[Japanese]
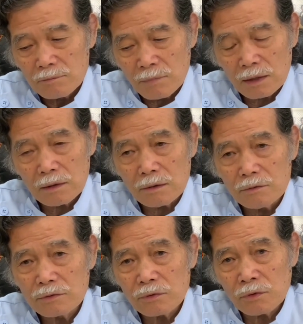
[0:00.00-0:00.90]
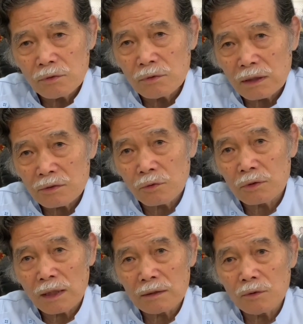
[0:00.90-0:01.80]
まるで嘘のような状
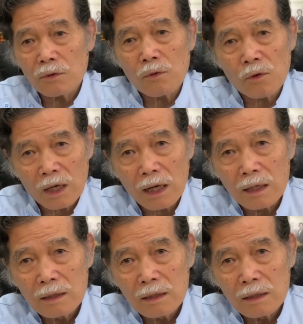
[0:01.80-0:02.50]
態の効果